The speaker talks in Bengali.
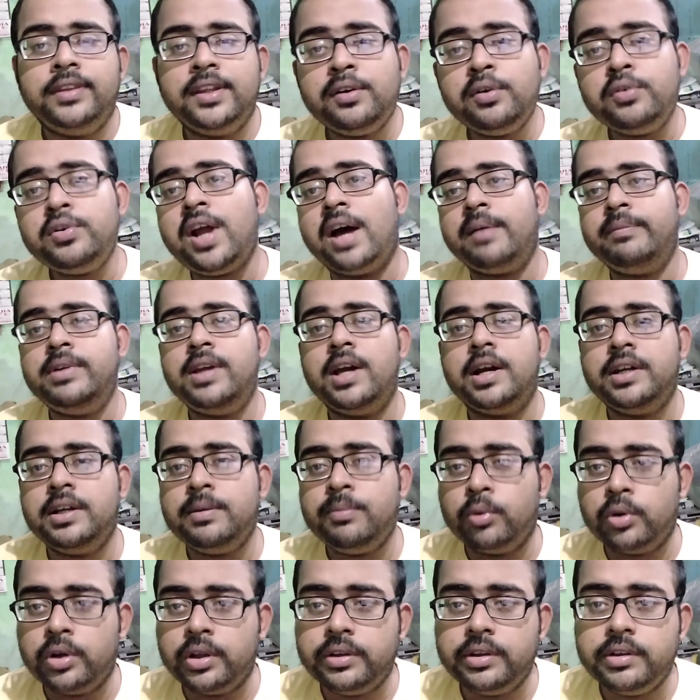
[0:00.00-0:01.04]
দেখুন আমি আগে
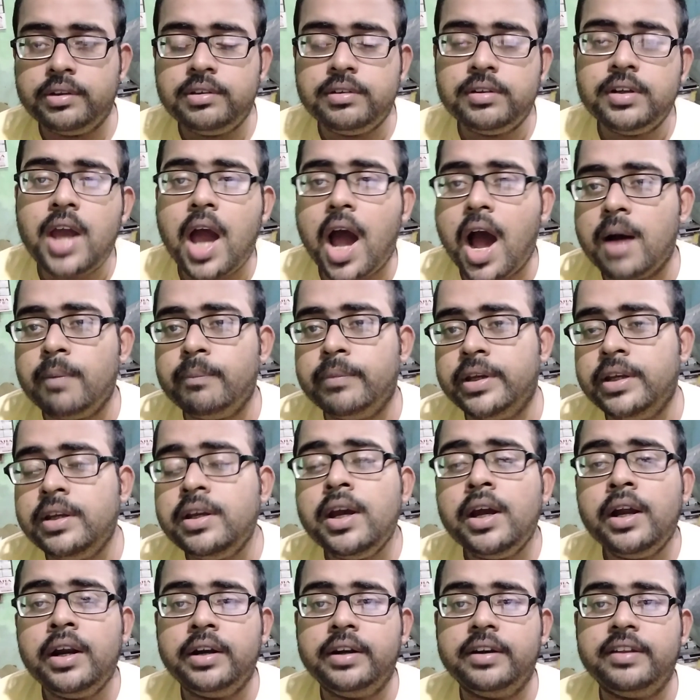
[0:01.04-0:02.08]
বলে দিচ্ছি আমি
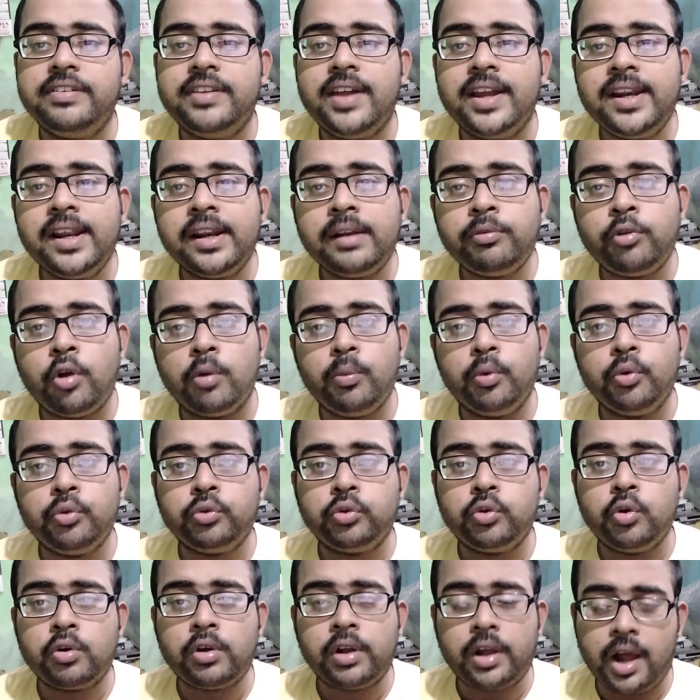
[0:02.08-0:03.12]
ডিজাইনের
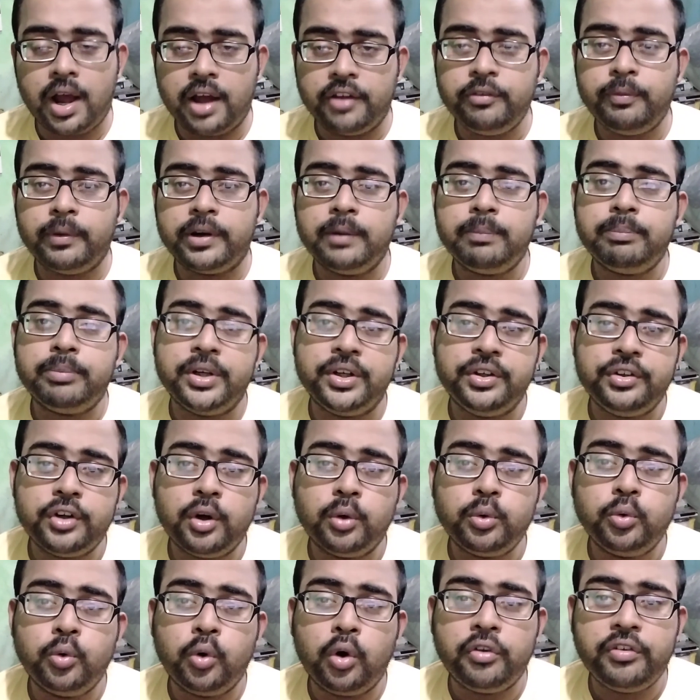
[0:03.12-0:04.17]
সমস্ত কাজ মানে প্রিন্ট
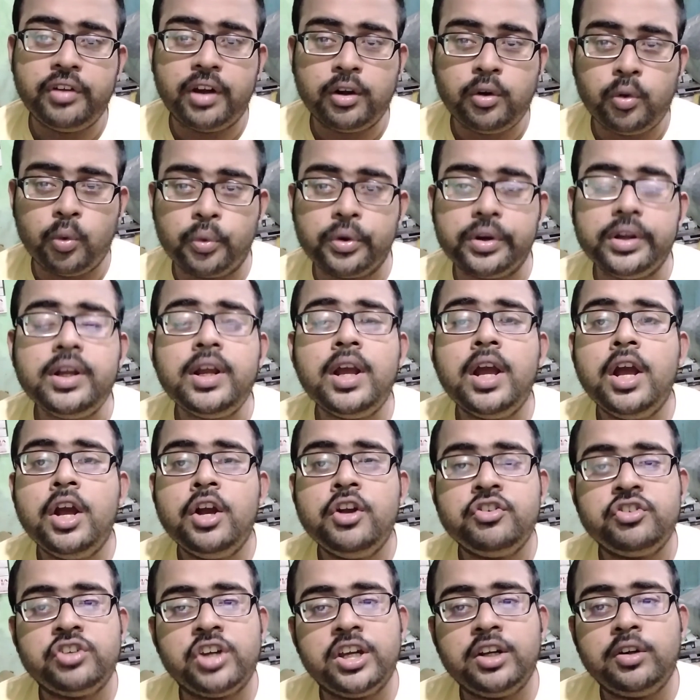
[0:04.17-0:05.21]
আউটগুলো যা করি
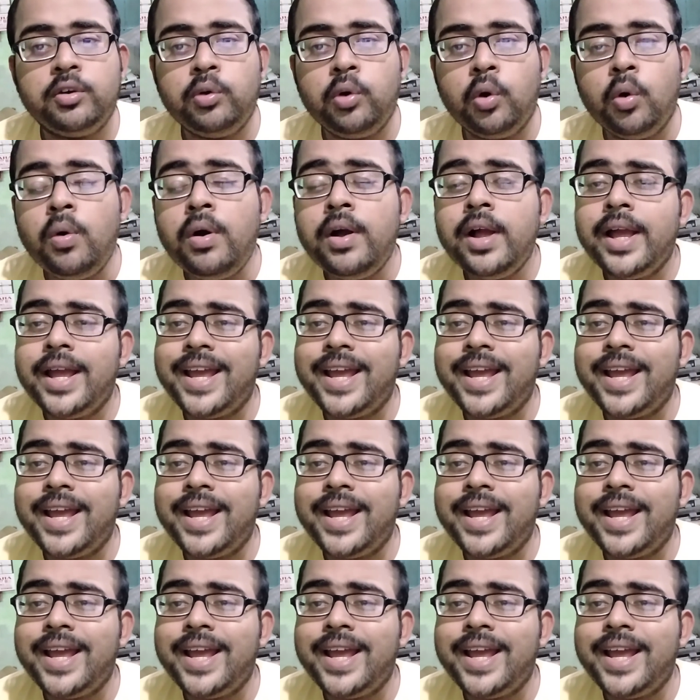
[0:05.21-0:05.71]
সেইগুলো